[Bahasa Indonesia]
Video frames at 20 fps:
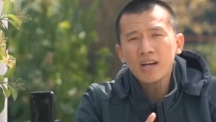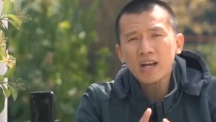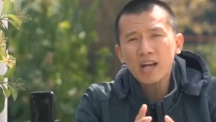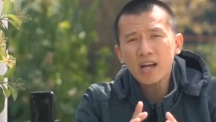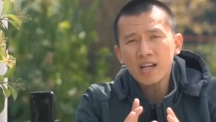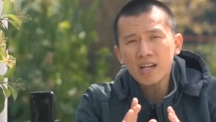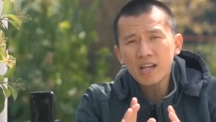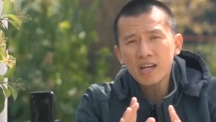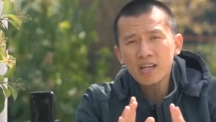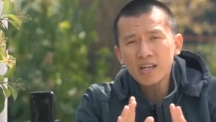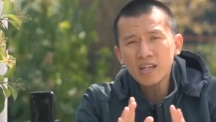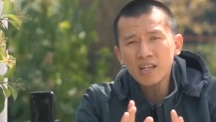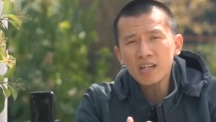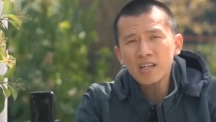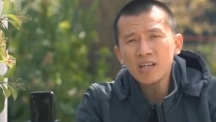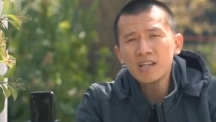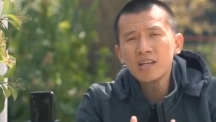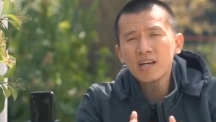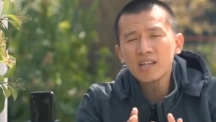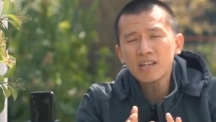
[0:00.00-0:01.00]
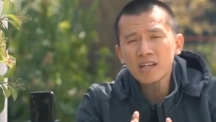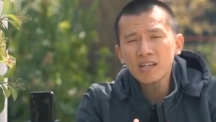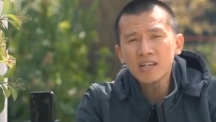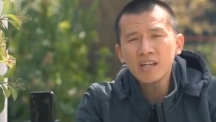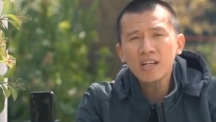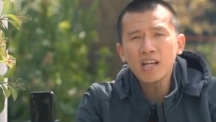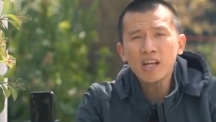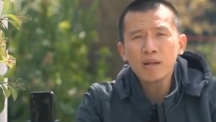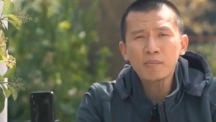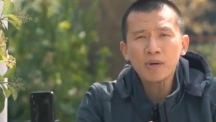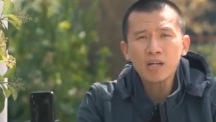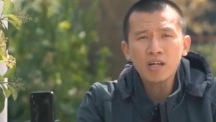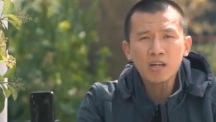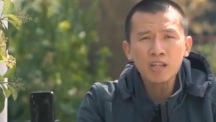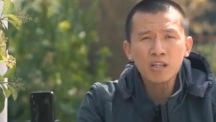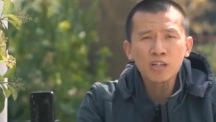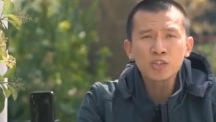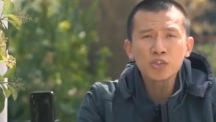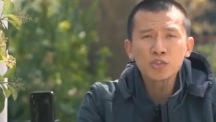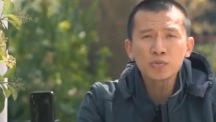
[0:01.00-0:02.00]
karena ini datangnya daripada
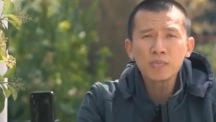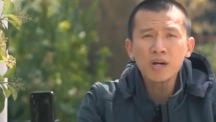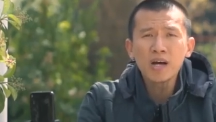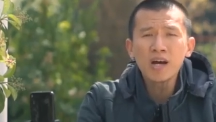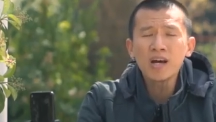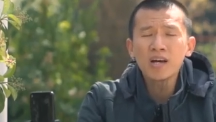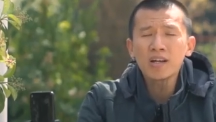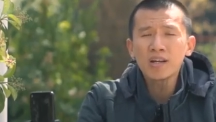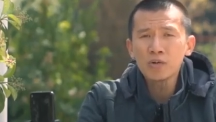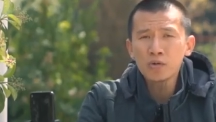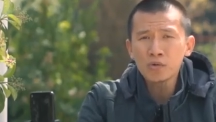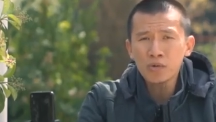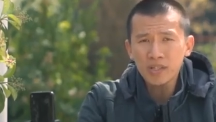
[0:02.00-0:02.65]
Allah Subhanahu